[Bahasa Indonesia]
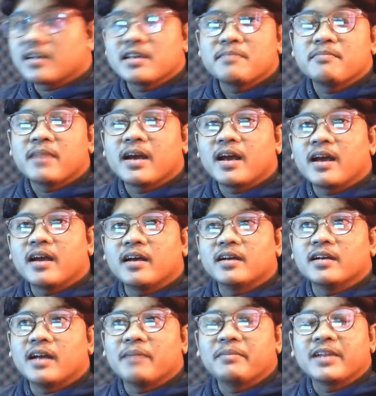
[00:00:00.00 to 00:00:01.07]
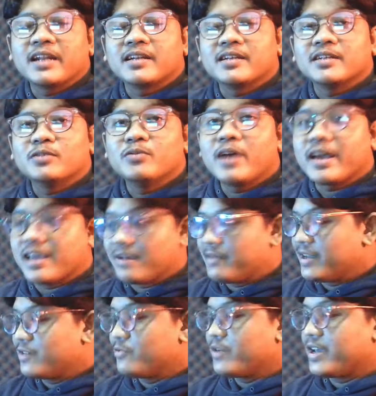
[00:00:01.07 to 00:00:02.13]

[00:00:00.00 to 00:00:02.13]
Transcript: uh, eh, upgrade kedua ya by the way